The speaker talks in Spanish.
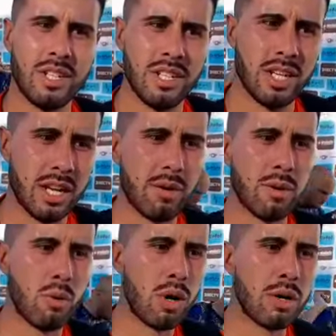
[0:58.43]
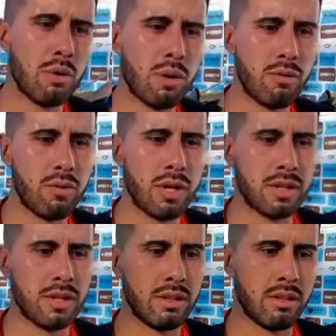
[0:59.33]
Y ahora viene Lugano, Urbano
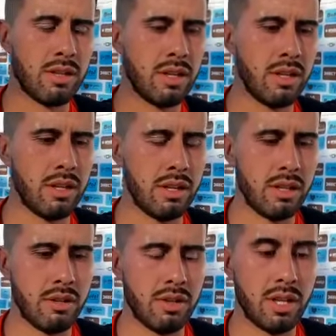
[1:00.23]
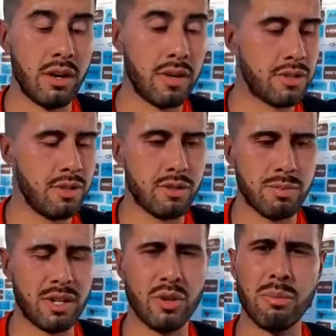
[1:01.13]
fuerte, donde, donde él hizo
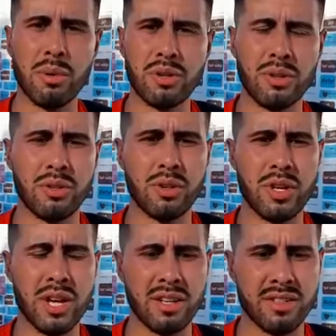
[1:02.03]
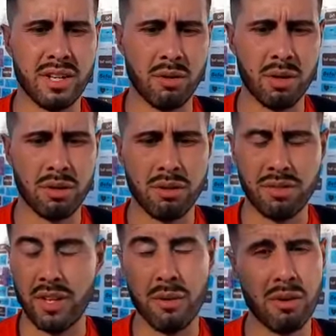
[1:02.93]
partido a Puerto el otro día. Así que bueno,
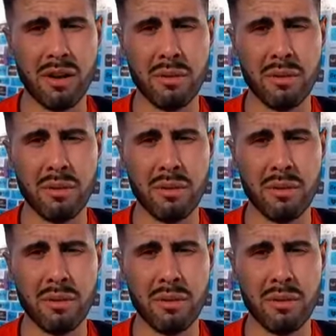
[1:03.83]
seguiremos con